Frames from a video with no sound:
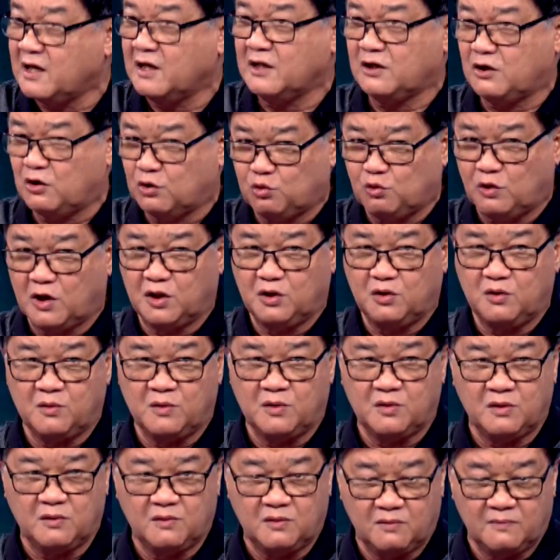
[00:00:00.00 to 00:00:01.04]
katulad nung,
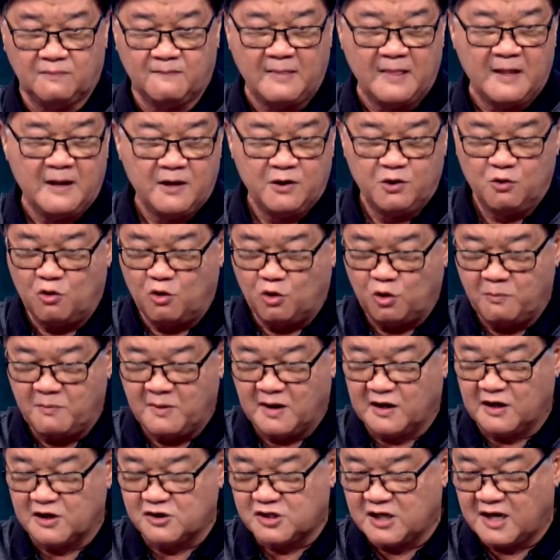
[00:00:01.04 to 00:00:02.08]
nung ako'y
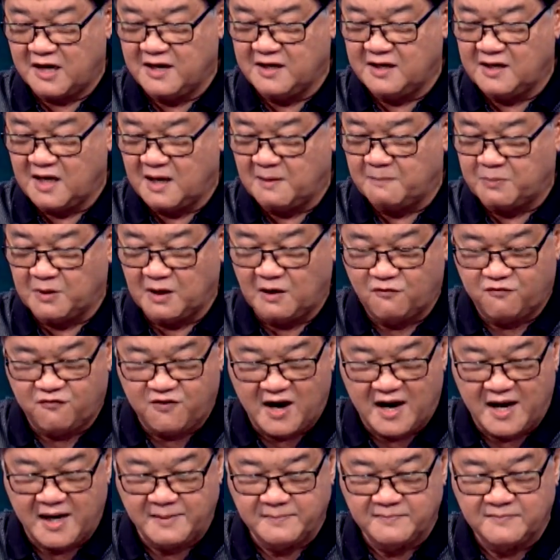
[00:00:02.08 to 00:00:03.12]
mag-resign, April
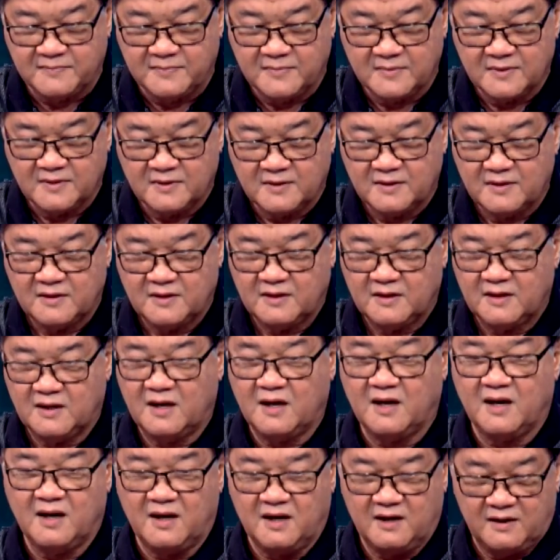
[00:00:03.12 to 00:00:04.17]
5, mm.
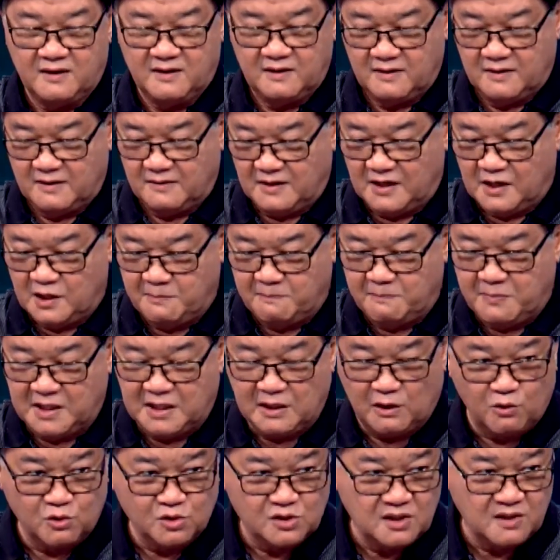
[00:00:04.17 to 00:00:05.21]
uh, inimbita
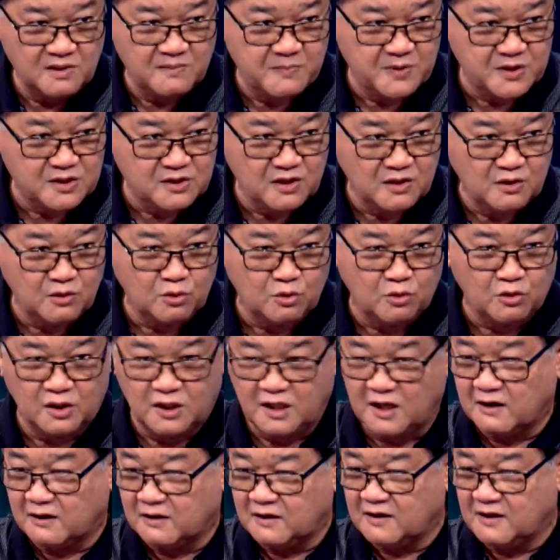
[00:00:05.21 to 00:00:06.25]
ko si Presidente
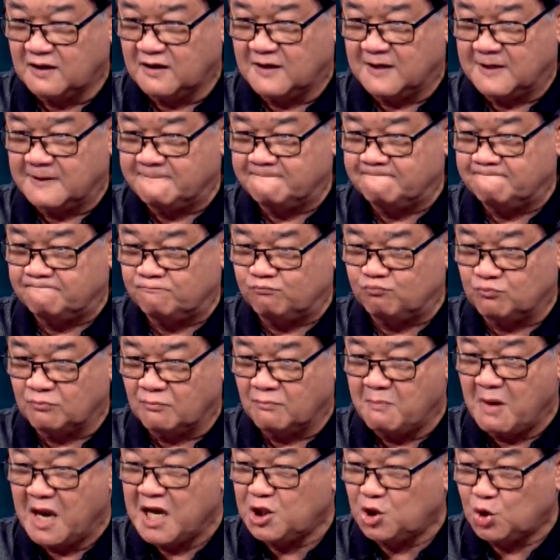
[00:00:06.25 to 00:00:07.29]
Duterte ng
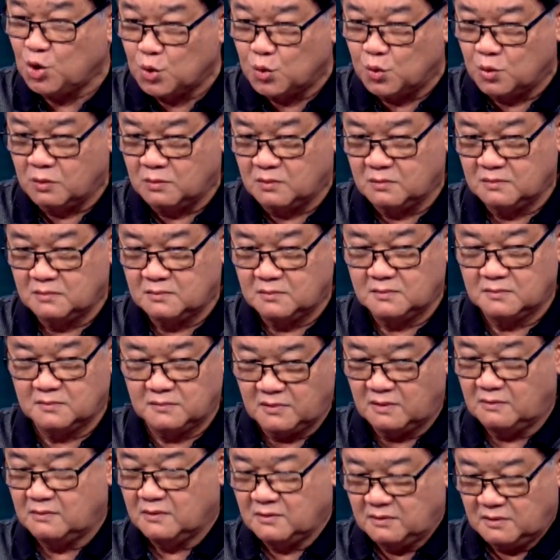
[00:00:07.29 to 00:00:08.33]
May 2. Mm.
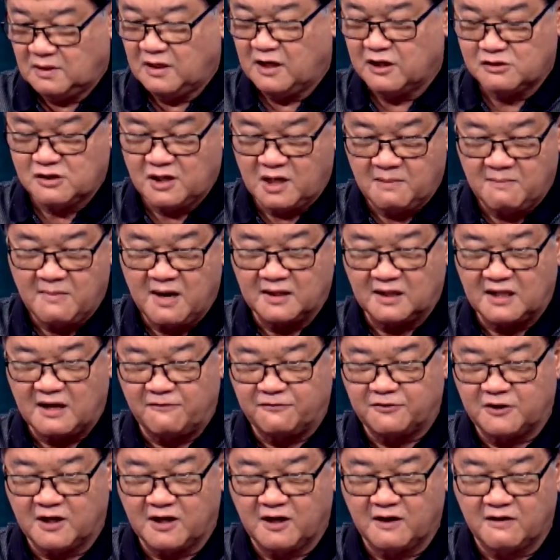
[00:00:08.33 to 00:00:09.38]
Less than a month
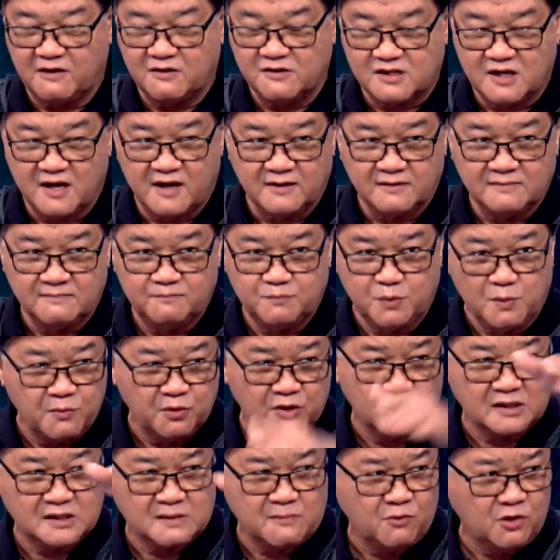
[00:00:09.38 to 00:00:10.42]
after I resigned,
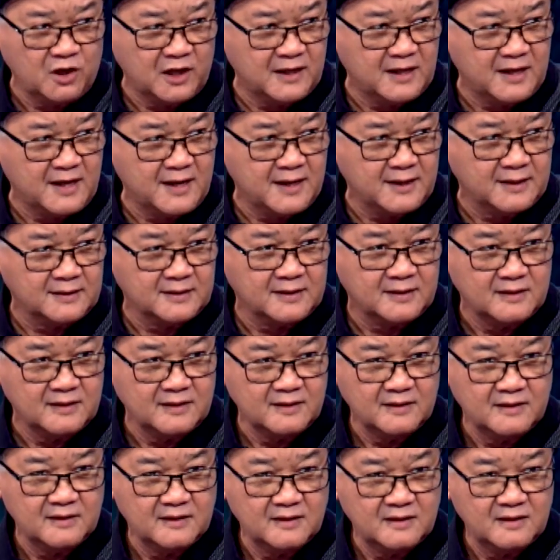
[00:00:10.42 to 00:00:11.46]
pumunta sa mula na yan.
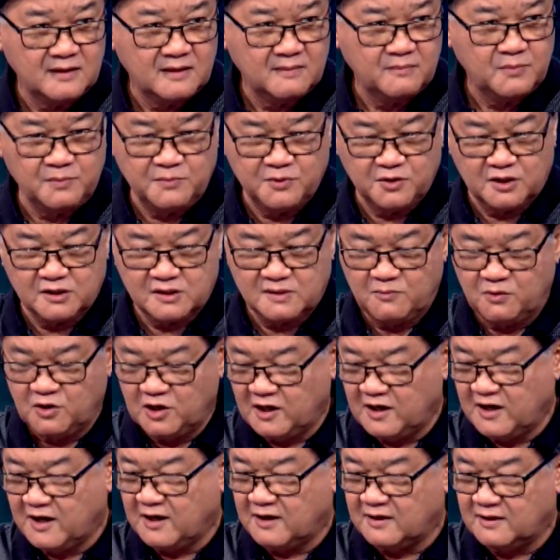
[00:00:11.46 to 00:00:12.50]
Pumunta sa mula
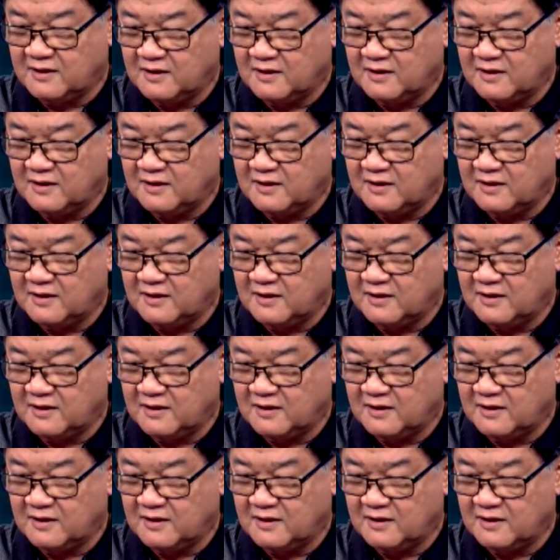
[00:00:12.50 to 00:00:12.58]
na yan. Hindi,